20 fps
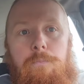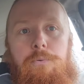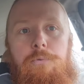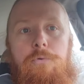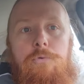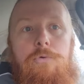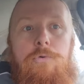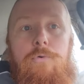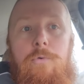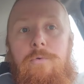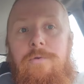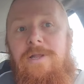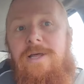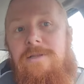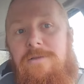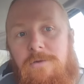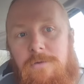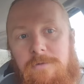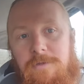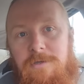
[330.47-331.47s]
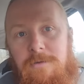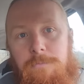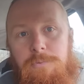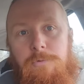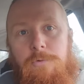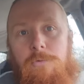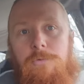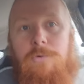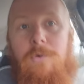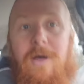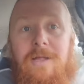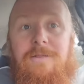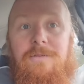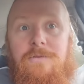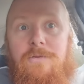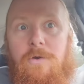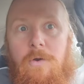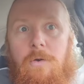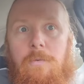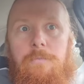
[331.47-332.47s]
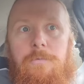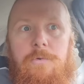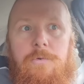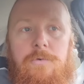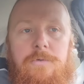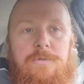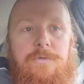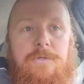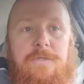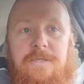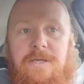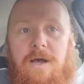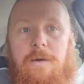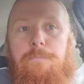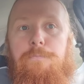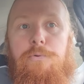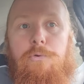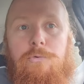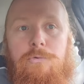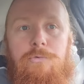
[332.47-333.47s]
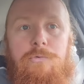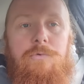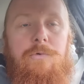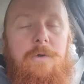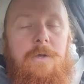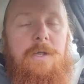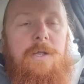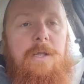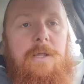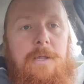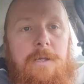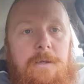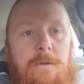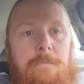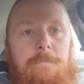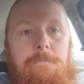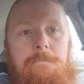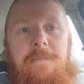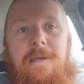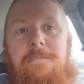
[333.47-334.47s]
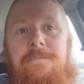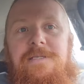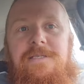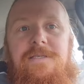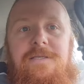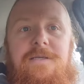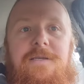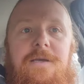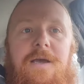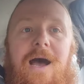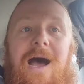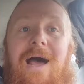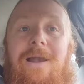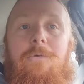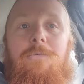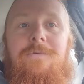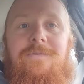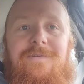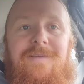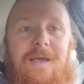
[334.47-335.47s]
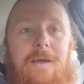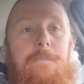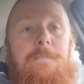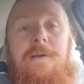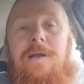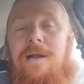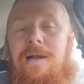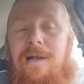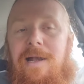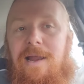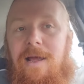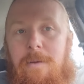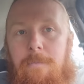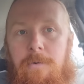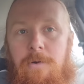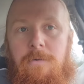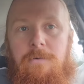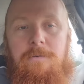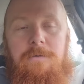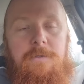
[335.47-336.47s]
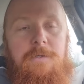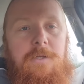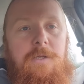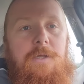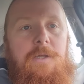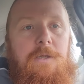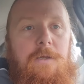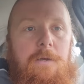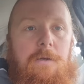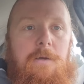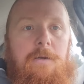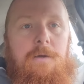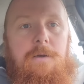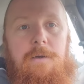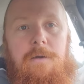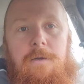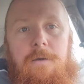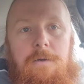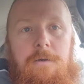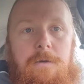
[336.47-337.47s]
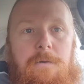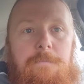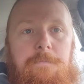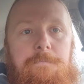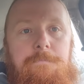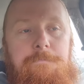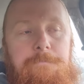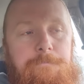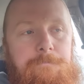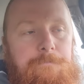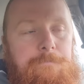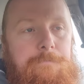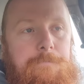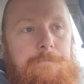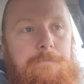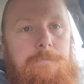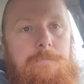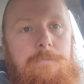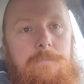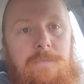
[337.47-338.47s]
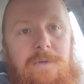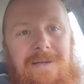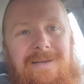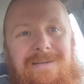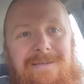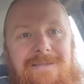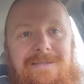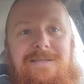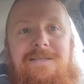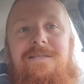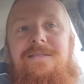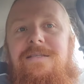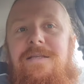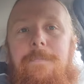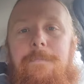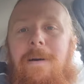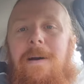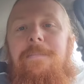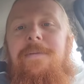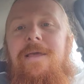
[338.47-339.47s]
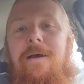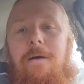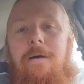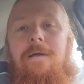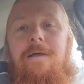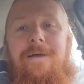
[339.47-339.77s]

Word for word: plus on attend, plus on aura de temps, mieux ce sera pour nous. Même si à long terme, clairement, euh, c'est pas bien.